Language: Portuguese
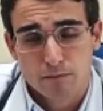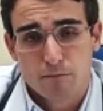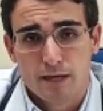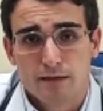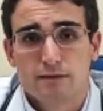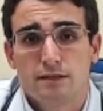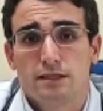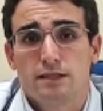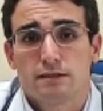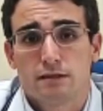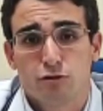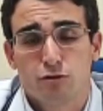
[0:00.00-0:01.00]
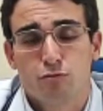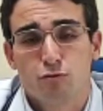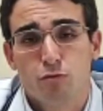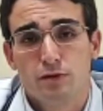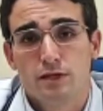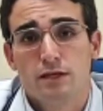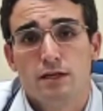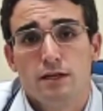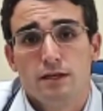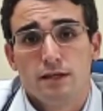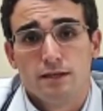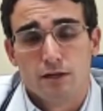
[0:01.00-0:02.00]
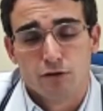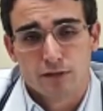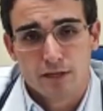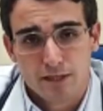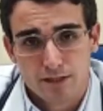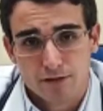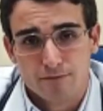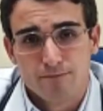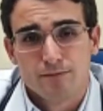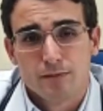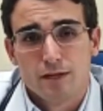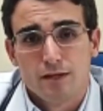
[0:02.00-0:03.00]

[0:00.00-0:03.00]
bastante a saúde pública da nossa região.